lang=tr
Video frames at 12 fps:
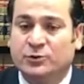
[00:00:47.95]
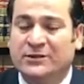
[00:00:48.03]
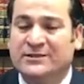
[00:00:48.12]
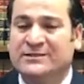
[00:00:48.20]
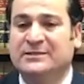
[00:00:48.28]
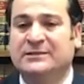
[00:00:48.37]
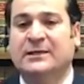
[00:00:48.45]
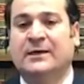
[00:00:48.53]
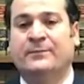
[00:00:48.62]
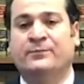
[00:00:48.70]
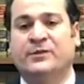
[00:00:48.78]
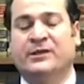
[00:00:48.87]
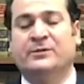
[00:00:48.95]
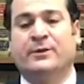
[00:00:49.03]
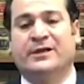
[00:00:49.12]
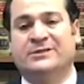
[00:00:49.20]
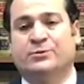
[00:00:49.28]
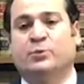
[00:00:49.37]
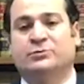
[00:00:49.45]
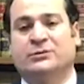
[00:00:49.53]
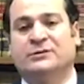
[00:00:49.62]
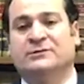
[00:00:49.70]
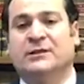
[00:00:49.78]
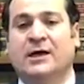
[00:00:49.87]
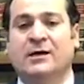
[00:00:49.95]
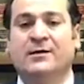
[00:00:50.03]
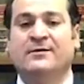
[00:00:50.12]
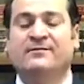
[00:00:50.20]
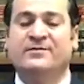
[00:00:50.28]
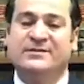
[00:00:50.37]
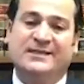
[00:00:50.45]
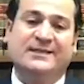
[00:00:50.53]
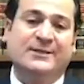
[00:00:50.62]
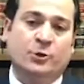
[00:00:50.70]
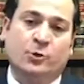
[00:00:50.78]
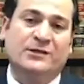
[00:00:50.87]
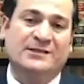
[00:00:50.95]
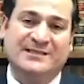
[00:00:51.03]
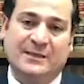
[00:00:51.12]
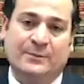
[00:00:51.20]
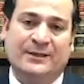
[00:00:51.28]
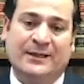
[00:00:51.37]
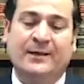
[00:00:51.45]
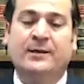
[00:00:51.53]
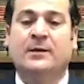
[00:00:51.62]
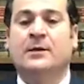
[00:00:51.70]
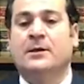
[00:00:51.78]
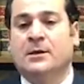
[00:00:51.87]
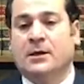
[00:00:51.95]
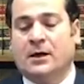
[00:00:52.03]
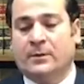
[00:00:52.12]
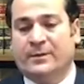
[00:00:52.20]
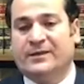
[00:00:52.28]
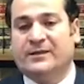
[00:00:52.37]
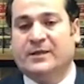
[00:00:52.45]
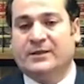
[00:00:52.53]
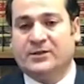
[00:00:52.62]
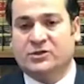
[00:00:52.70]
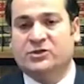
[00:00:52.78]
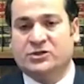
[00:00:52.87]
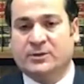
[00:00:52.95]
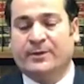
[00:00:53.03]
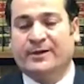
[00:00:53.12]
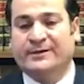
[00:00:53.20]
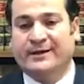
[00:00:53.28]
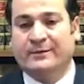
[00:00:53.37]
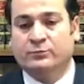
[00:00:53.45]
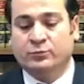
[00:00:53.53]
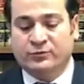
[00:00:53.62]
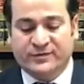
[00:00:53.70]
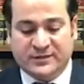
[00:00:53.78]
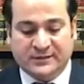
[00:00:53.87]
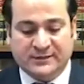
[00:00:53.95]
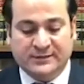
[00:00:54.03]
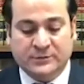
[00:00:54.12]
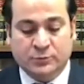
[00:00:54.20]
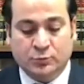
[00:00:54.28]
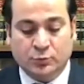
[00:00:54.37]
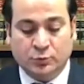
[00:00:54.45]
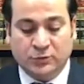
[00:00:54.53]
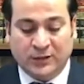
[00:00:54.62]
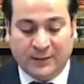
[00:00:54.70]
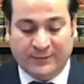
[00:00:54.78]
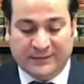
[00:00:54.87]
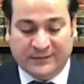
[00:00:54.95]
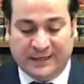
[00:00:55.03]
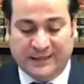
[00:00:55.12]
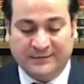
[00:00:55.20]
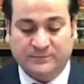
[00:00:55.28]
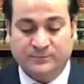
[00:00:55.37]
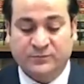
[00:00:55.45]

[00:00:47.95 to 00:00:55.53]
Dolayısıyla yeni pasaportlarında vizeleri yok ise bile Amerika'ya giriş yaparken bu vizelerini kullanabilirler.